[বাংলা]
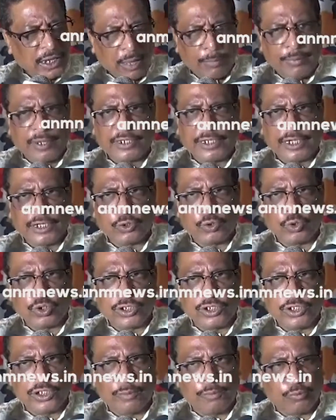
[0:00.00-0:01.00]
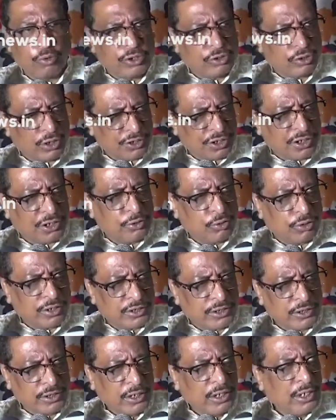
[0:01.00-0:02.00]
আপনারা জানেন দুষ্কৃতিকে পুলিশ ওখান থেকে
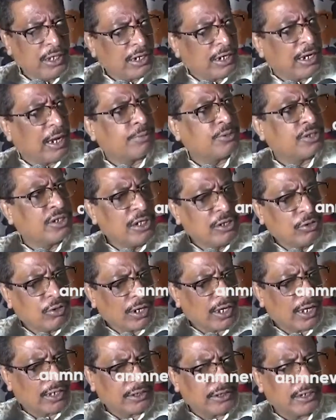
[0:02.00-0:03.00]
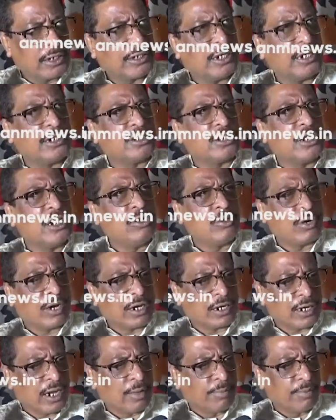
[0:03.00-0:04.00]
ধরেছেন ক্লাব সিল করা আছে না ওই সিল করা
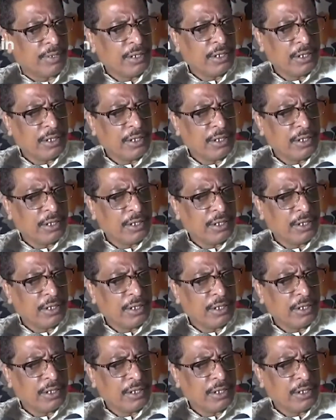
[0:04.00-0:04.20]
ক্লাব